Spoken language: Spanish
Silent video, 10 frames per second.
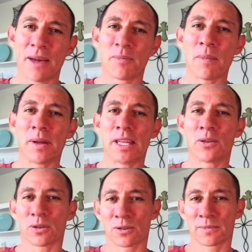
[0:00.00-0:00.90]

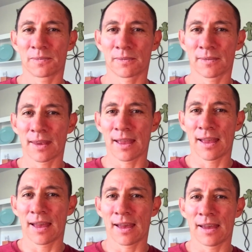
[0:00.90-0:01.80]
Bienvenidos.
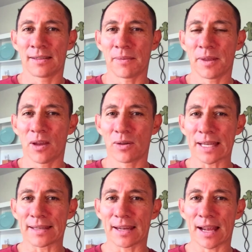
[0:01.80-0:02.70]
Este video es
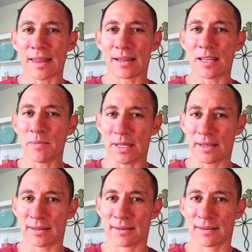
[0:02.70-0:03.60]
acerca de
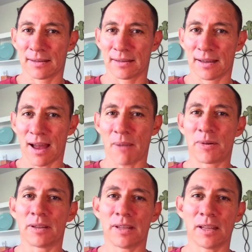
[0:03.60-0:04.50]
límites,
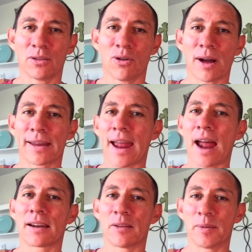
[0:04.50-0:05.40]
aprendiendo a
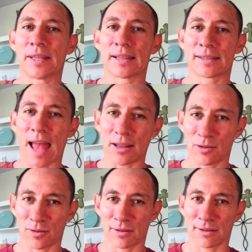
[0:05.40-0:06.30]
crear límites
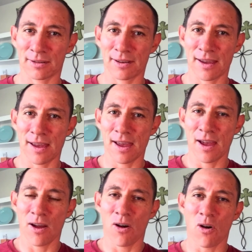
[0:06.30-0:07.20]
sanos.
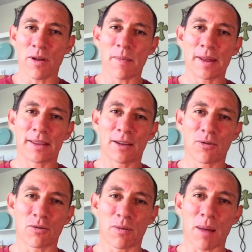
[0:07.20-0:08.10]
Obviamente,
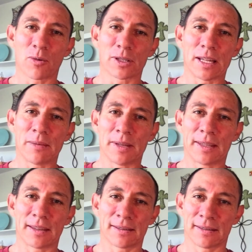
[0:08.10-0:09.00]
cuando hablamos de
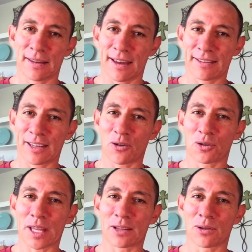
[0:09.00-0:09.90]
límites en este
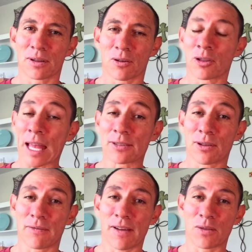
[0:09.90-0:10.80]
contexto,
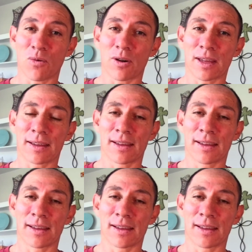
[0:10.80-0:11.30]
de faith walking,